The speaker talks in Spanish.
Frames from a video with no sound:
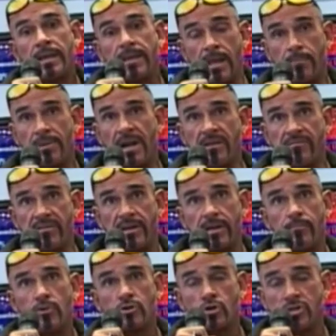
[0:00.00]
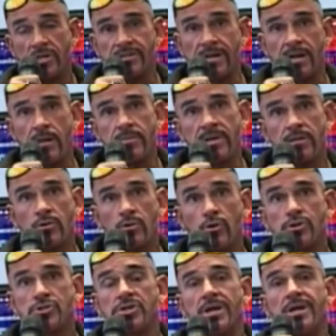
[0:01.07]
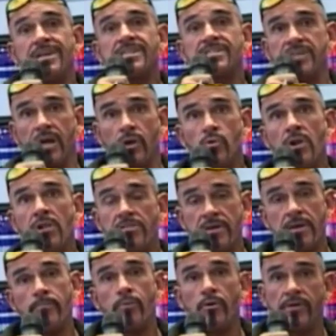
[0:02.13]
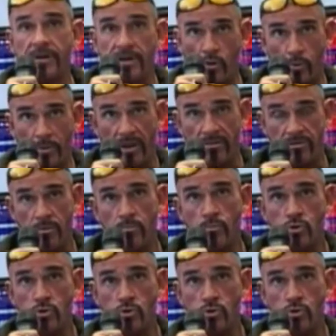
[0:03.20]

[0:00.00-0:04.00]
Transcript: que planifiquemos los entrenamientos según el tiempo de recuperación